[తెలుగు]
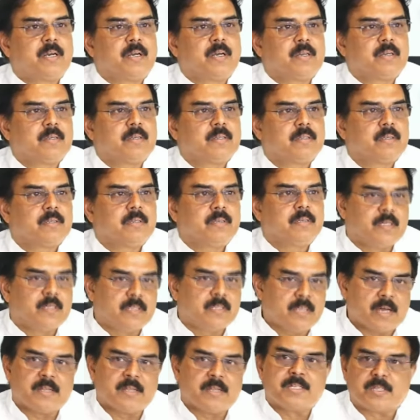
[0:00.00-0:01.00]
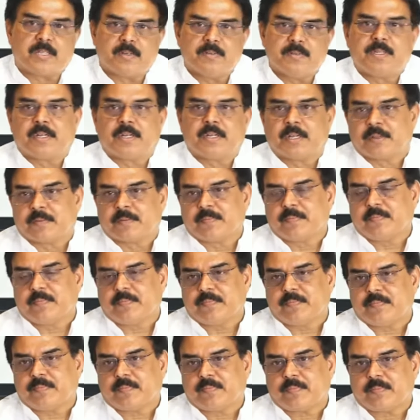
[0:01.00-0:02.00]
పీడిఎస్ రైస్గా
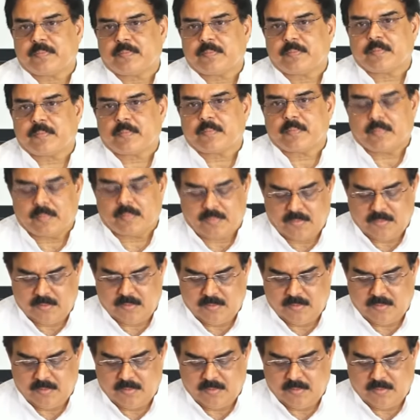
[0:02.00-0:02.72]
నిర్ధారించడం జరిగింది